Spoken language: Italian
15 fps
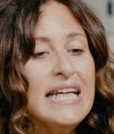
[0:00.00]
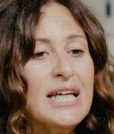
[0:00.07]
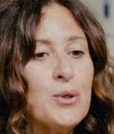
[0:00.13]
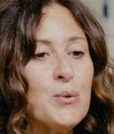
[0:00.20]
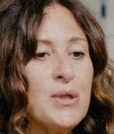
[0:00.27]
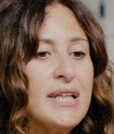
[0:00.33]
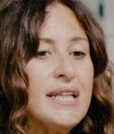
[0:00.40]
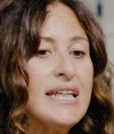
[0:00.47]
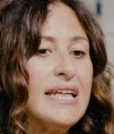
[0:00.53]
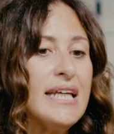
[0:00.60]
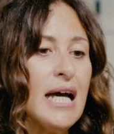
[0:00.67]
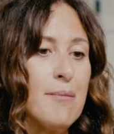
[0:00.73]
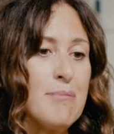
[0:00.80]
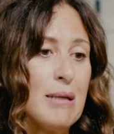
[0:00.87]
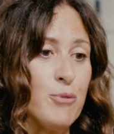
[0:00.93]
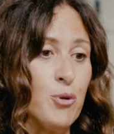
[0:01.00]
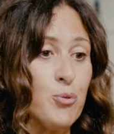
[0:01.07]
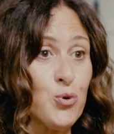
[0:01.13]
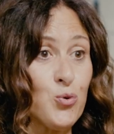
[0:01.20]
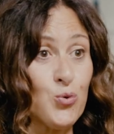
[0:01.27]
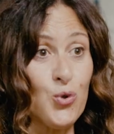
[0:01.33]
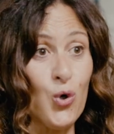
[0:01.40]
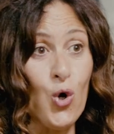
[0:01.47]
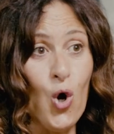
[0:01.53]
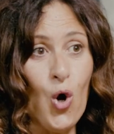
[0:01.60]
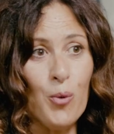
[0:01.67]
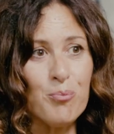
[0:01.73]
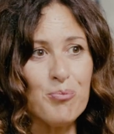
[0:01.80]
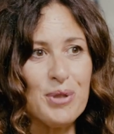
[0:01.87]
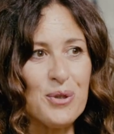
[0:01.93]
e quindi abbiamo potuto
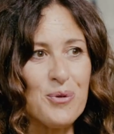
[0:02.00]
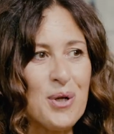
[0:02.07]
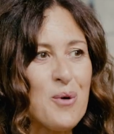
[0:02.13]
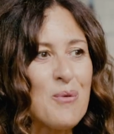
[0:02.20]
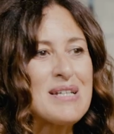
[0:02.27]
compiere una